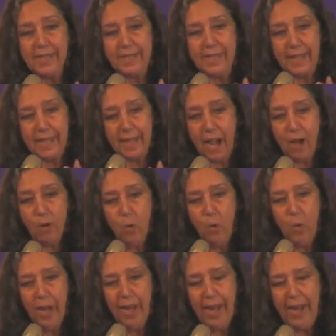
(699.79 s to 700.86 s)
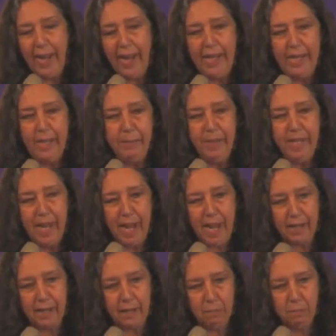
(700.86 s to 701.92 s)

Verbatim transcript: CEDAW, eliminar?